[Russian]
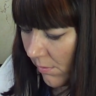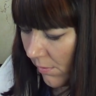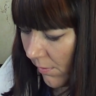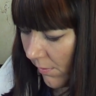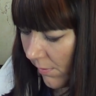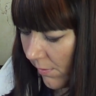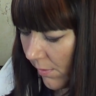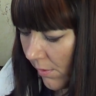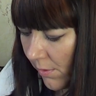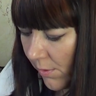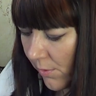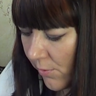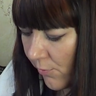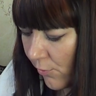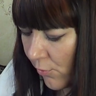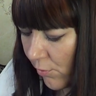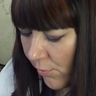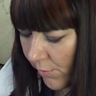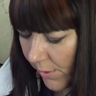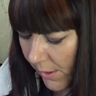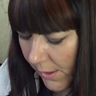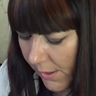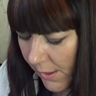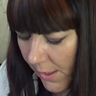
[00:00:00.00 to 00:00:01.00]
Сильно,
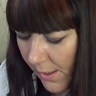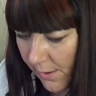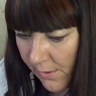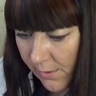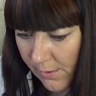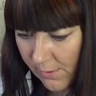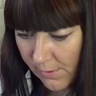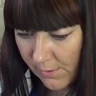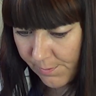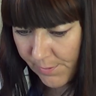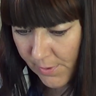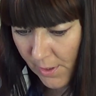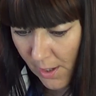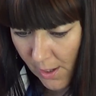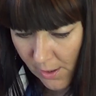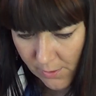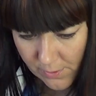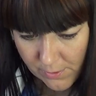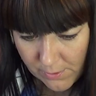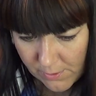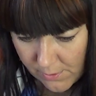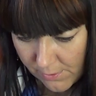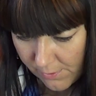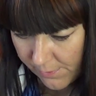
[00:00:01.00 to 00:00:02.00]
девчонки, я не
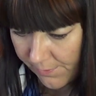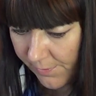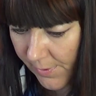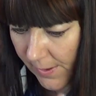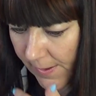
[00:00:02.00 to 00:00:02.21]
разбираюсь в